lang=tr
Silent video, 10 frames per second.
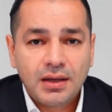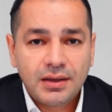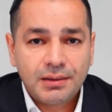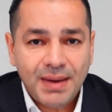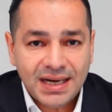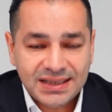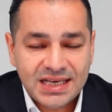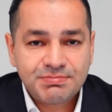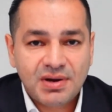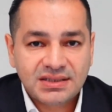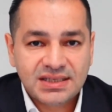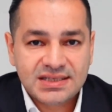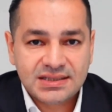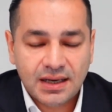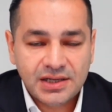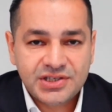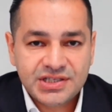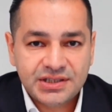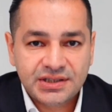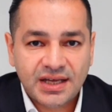e, Merkez Bankası
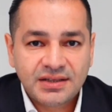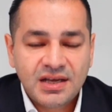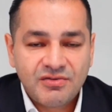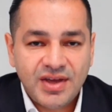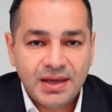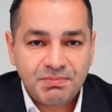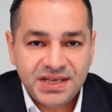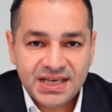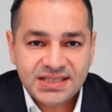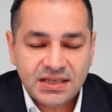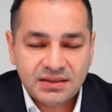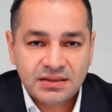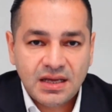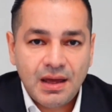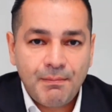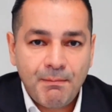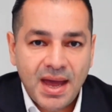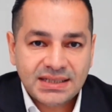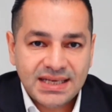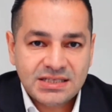açısından ve piyasanın
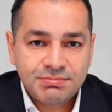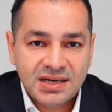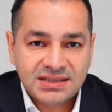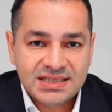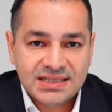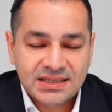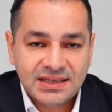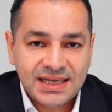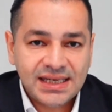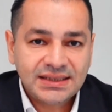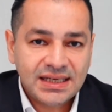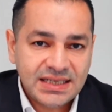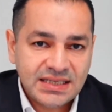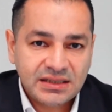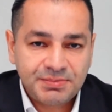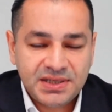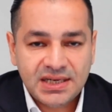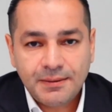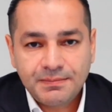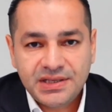Merkez Bankası'na ne kadar inanıp
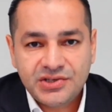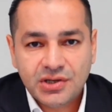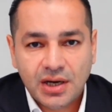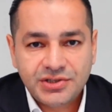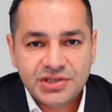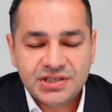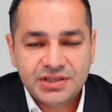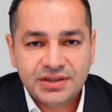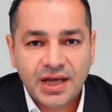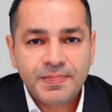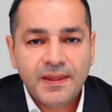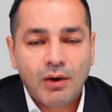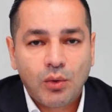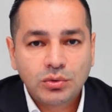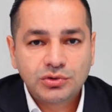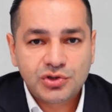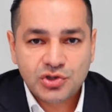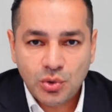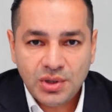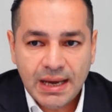inanmayacağı açısından
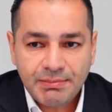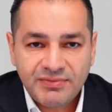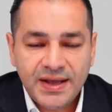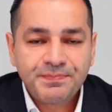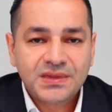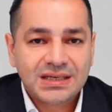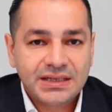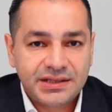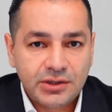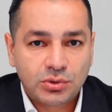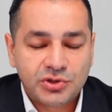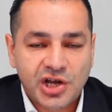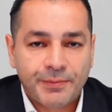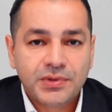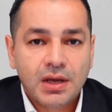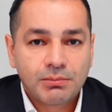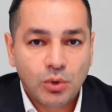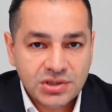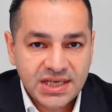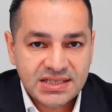oldukça önemli ve kritik olacak.
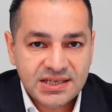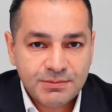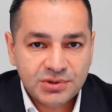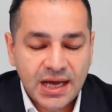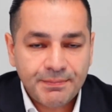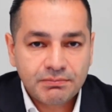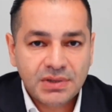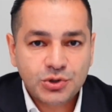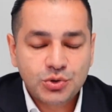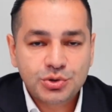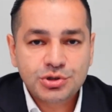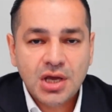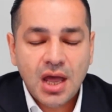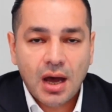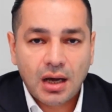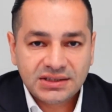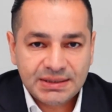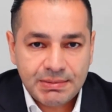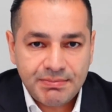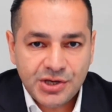Borsa İstanbul'a bakıyoruz.
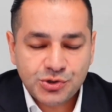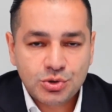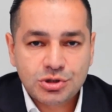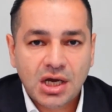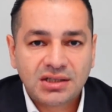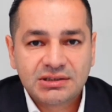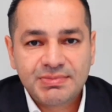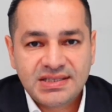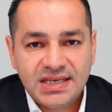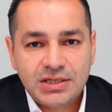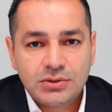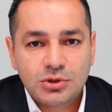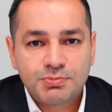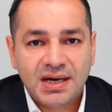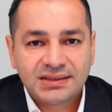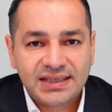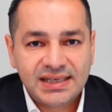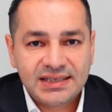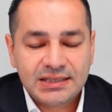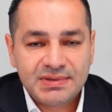6500, 6800 bant
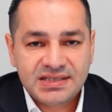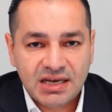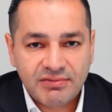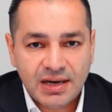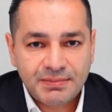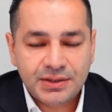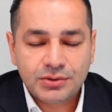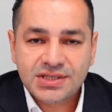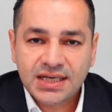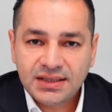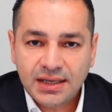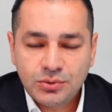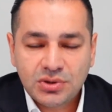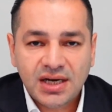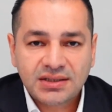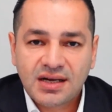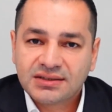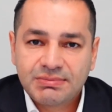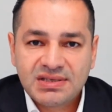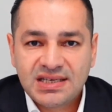hareketimiz devam ediyor. Zaten yukarıda
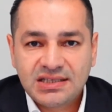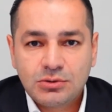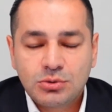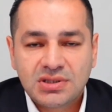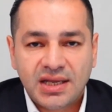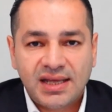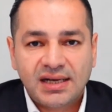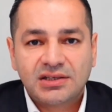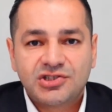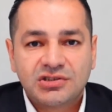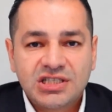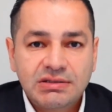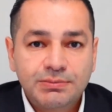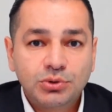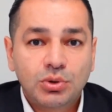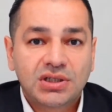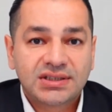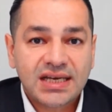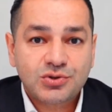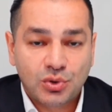6800'lere yaklaşıldı. Şimdi bu
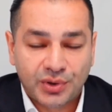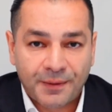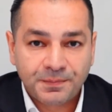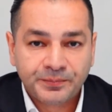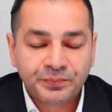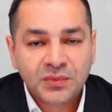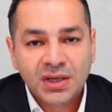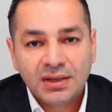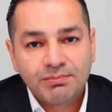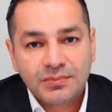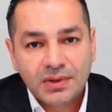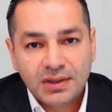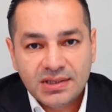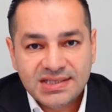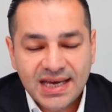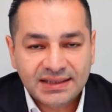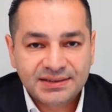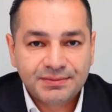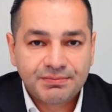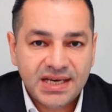noktadan sonra
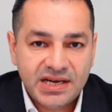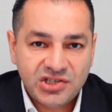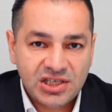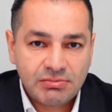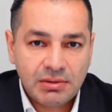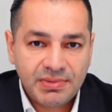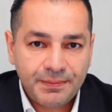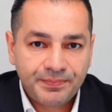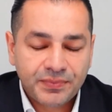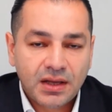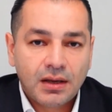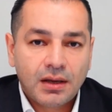sert geri çekilme mi